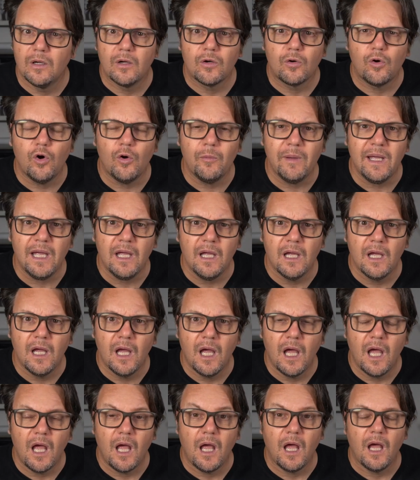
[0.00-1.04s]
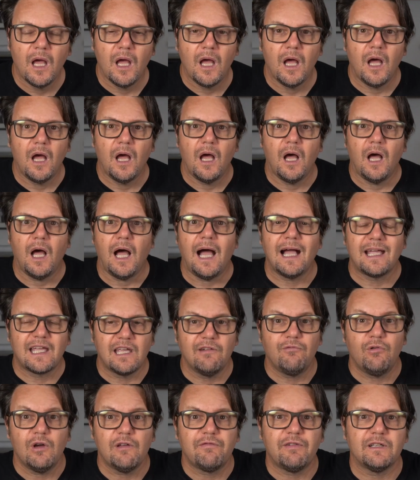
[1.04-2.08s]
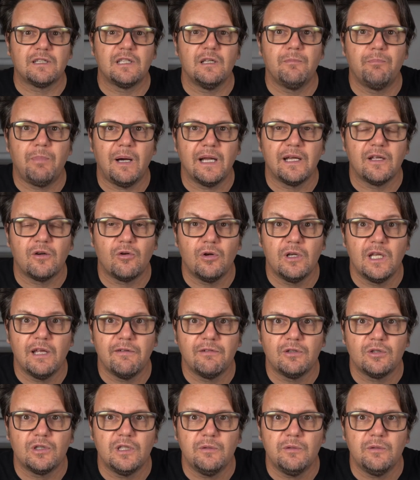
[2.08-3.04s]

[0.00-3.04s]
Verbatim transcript: Come? Anche voi fate il pane con lievito